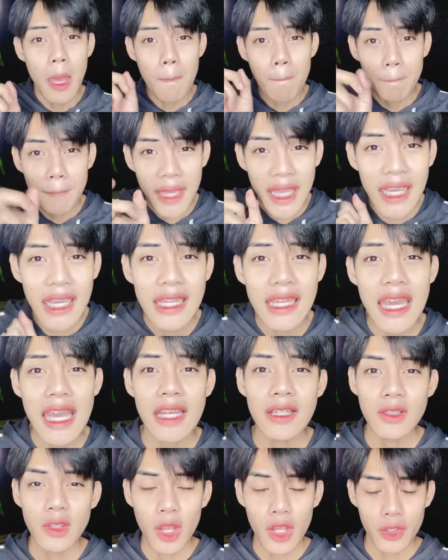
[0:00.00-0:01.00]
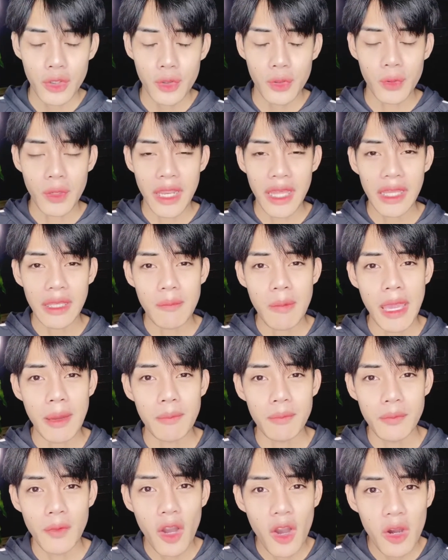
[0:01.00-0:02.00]
แม้กระทั่งตอนอยู่ในแบบ
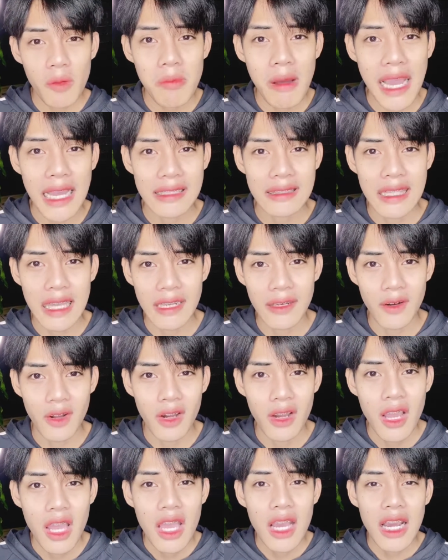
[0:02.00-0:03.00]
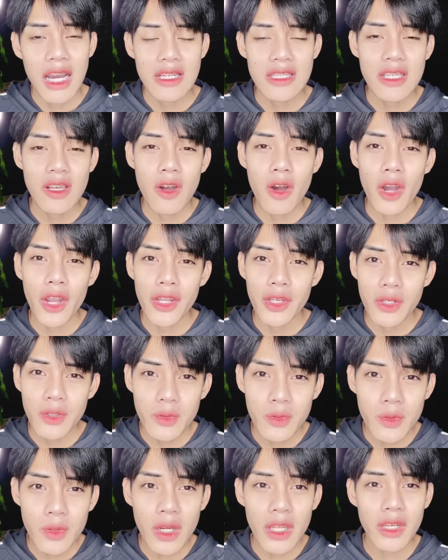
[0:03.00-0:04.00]
ห้องผ่าตัดเนาะเขาจะคอยน
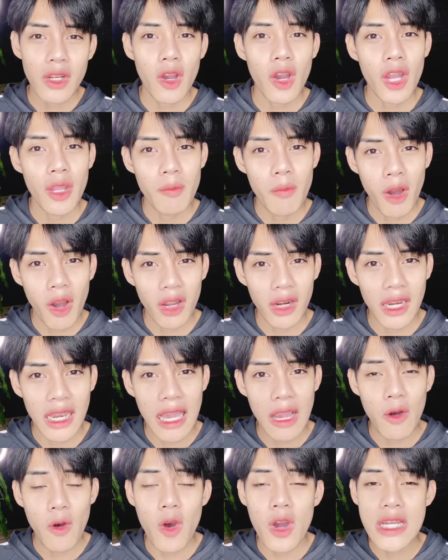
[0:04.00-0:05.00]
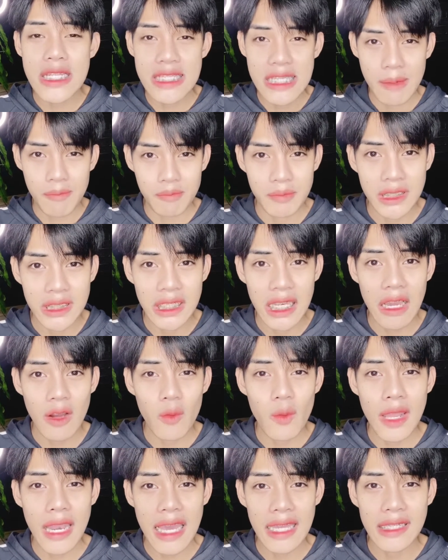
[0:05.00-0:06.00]
วดคอยบอกเราคอยจับมือเรา
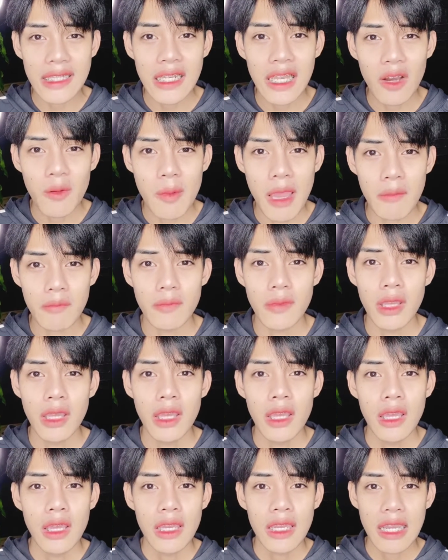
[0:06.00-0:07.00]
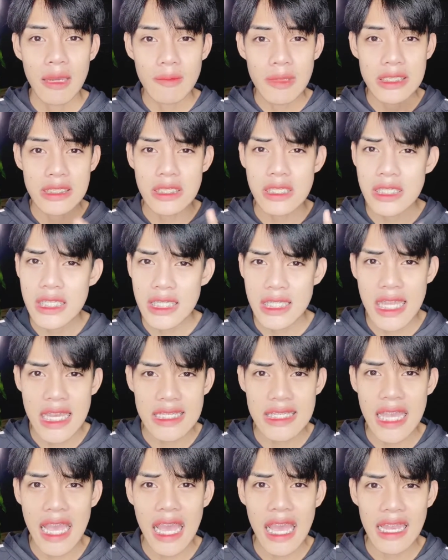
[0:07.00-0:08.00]
เวลาที่เราแบบกำลังจะฉีดยา
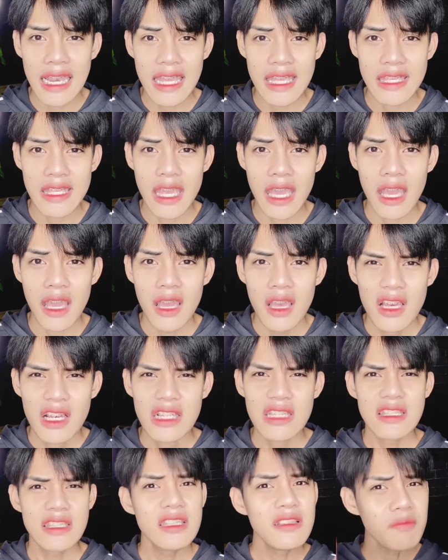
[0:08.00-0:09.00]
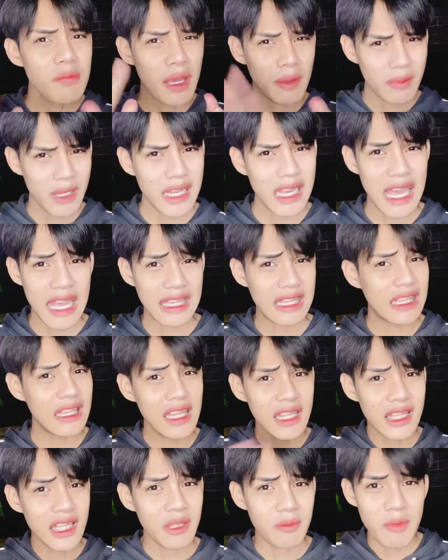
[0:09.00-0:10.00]
ชาอะไรอย่างเงี้ย ซึ่งแบบหลายๆคลิ
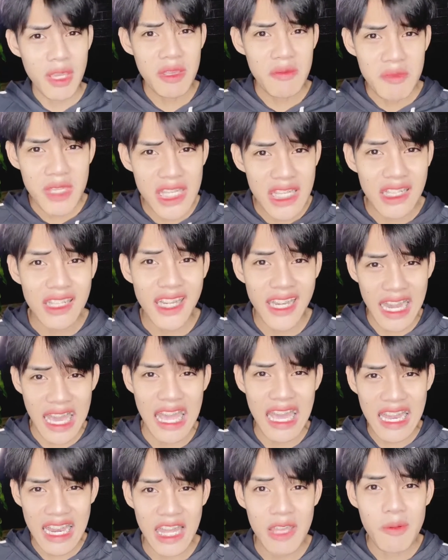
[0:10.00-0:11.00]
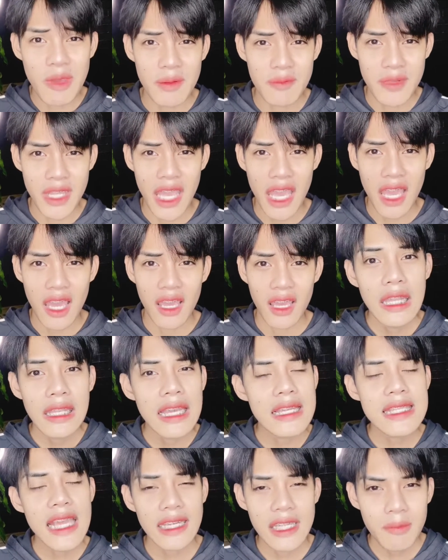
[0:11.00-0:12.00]
นิกไม่มีเลยนะอะไรแบบเนี้ยหลั
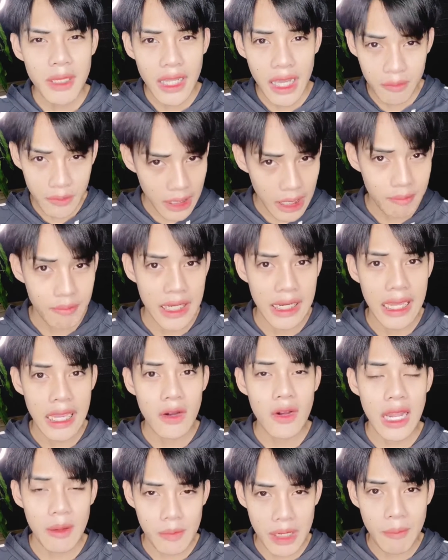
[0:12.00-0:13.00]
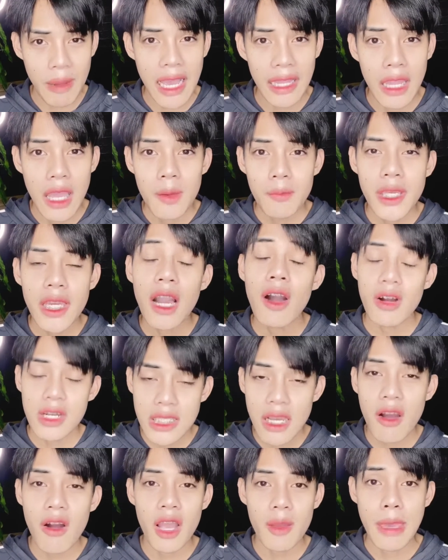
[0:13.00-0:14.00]
งจากที่ไปทำกลับมาแล้วกลับมาบ้านที่เขาก็
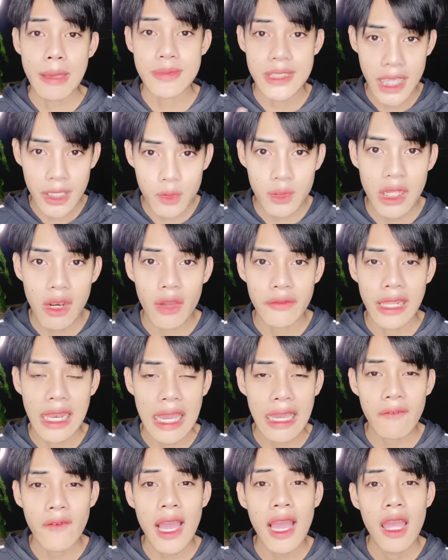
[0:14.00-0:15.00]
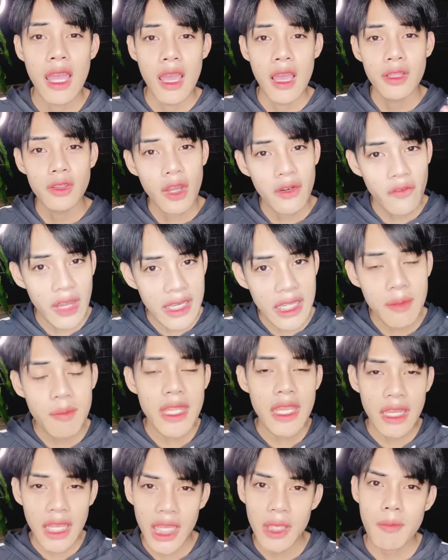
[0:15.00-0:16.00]
จะคอยแบบเช็คอยู่ตลอดเวลาว่าตอนวันนี้เป็นยั
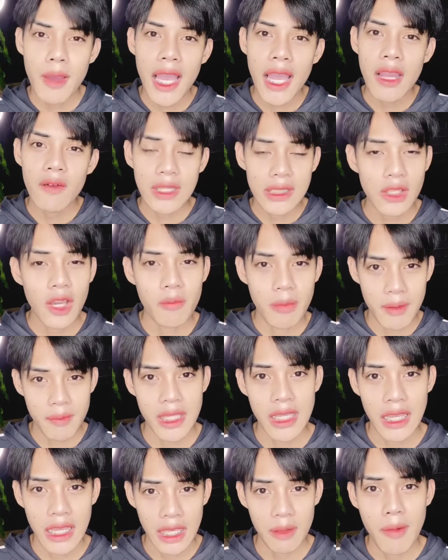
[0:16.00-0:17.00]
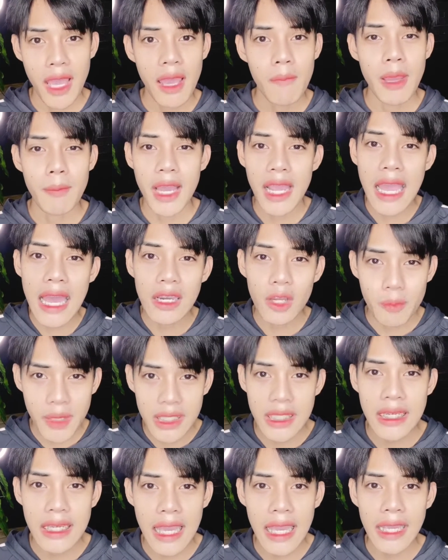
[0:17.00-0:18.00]
งไงบ้างวันต่อไปเป็นยังไงบ้างแบบอาการเราเป็นยั
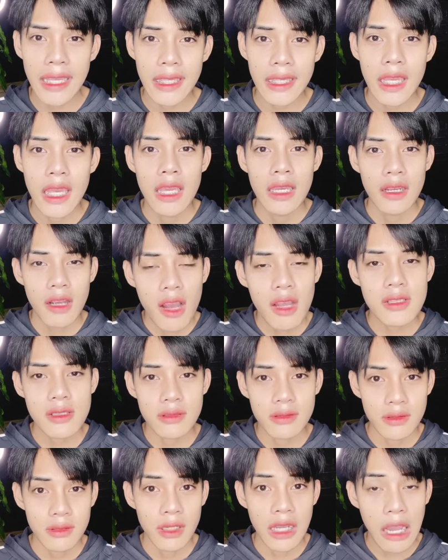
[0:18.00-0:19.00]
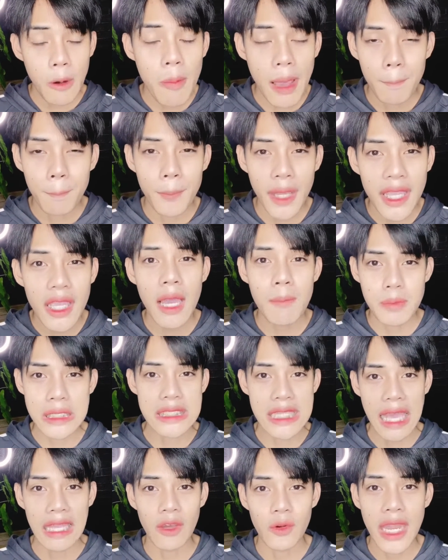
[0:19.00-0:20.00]
งไงก็เขาแบบให้คำปรึกษา
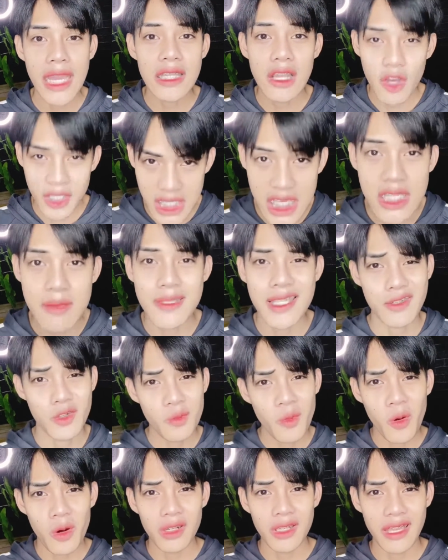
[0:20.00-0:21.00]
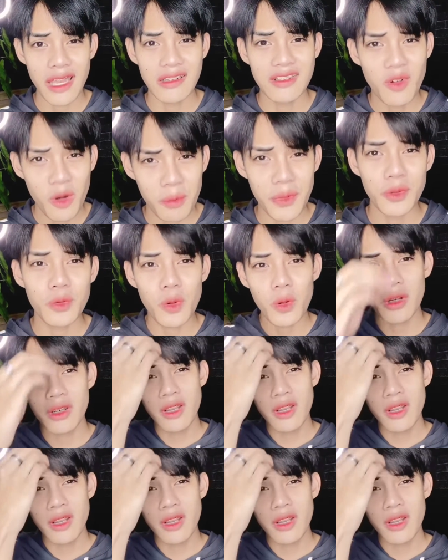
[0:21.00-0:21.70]
เราได้ตลอด24ชั่วโมงเลยนึกออกไหมทุกคน